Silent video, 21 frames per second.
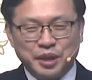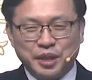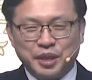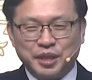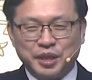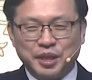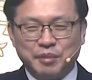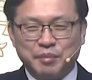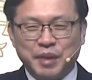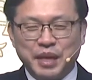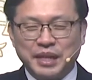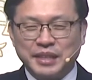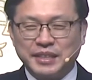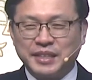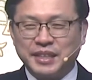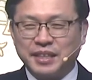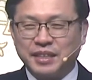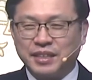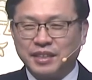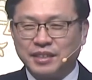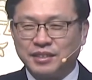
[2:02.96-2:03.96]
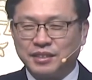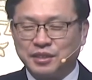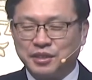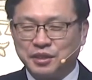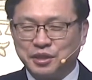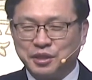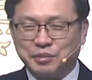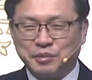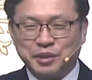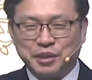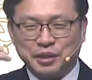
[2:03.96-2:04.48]
이 메시아라는
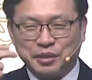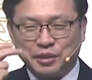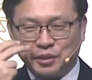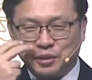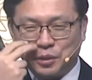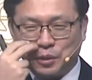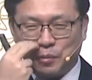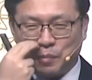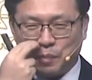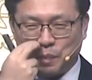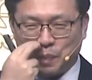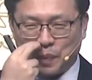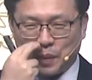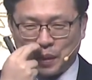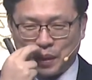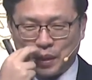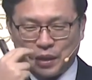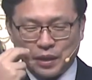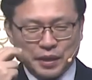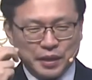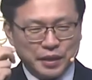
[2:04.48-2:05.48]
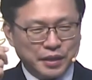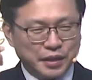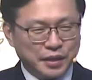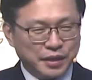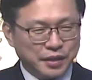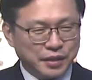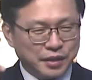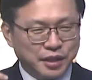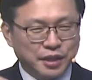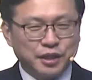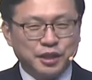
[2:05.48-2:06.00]
뜻이 뭐라 그랬죠?
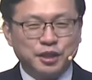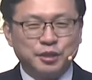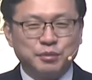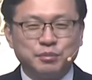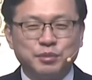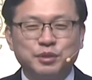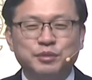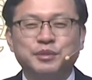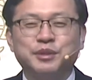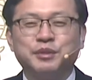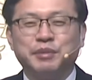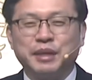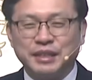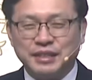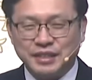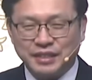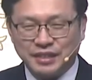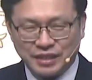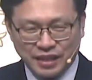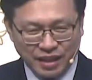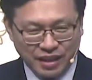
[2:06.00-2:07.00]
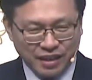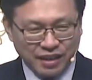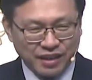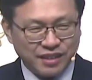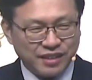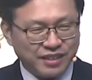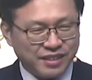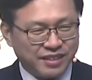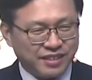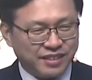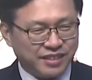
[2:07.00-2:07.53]
기름 부음을 받은 자.
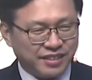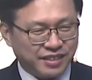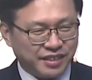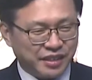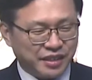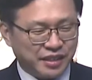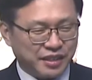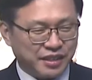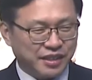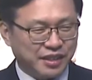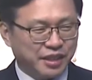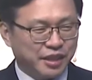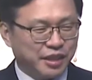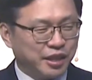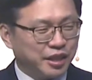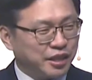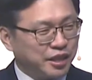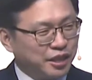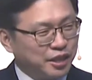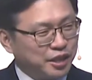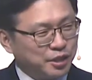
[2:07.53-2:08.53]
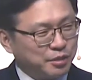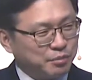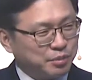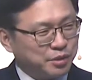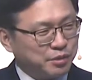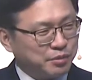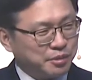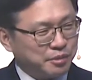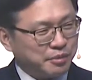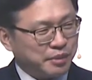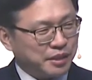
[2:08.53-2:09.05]
예, 기름
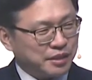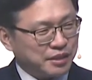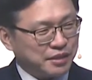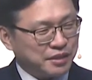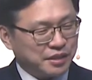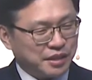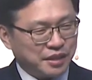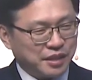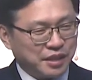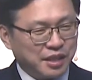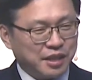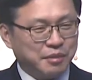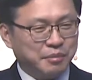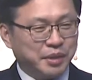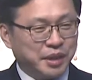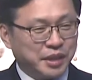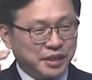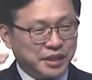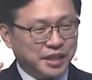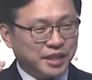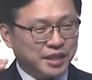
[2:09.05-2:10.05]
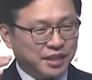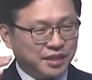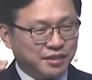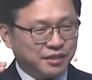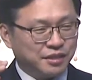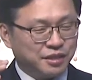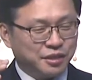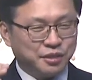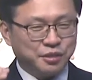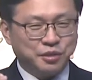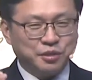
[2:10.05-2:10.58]
부음을 받은 자가 메시아라는
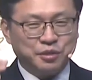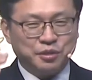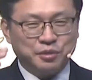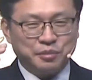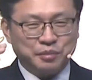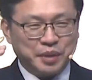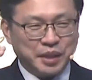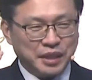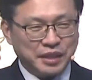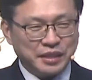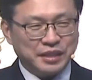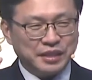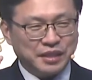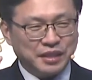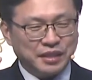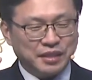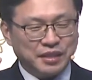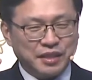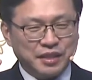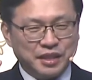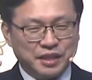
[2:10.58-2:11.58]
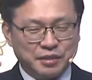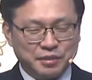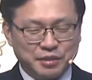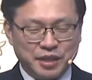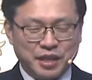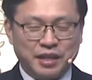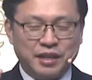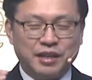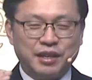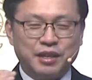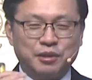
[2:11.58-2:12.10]
뜻이고 메시아가
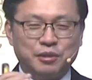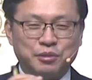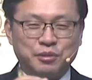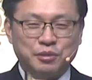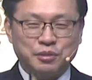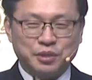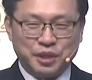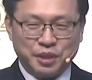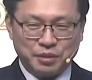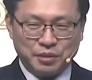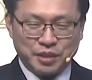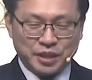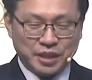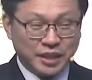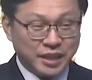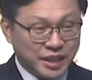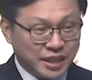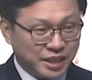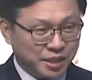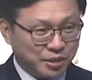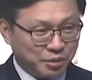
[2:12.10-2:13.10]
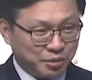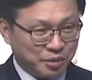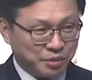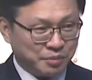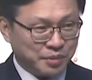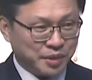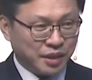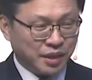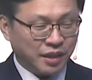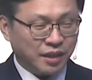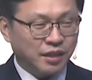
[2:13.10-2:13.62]
헬라어로 히,
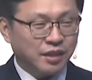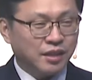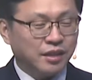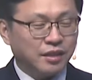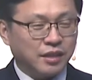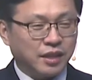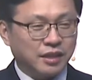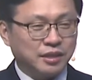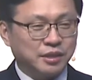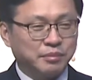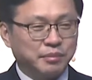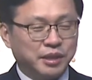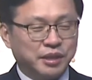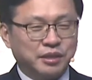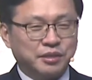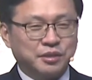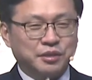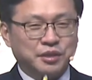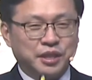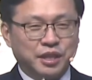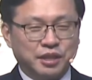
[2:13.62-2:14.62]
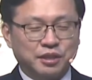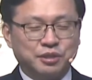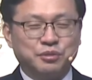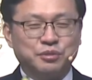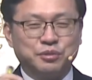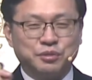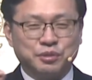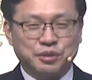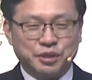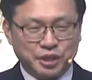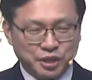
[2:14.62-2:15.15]
그리스도입니다. 다시 말해서
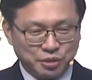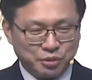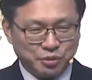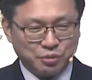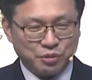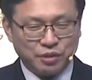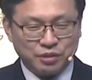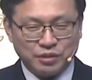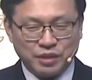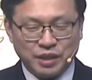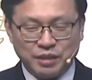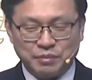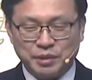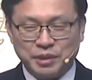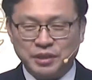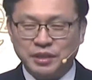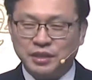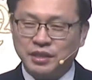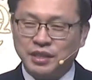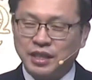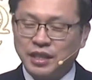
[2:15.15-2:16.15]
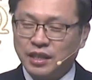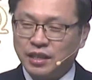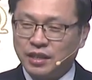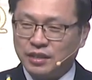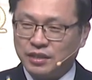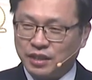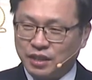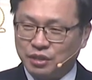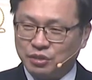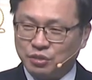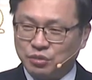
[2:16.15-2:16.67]
예수 그리스도라고 하면은
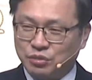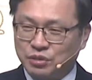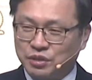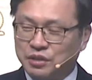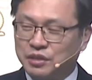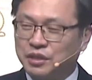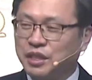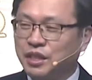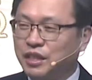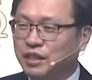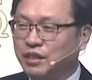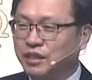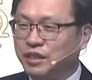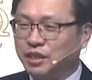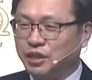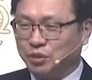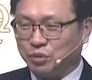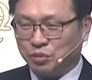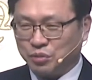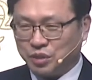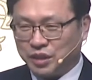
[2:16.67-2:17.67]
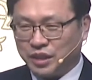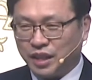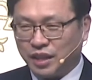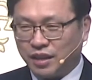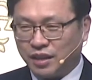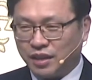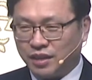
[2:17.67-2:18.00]
예수는 그리스도시다.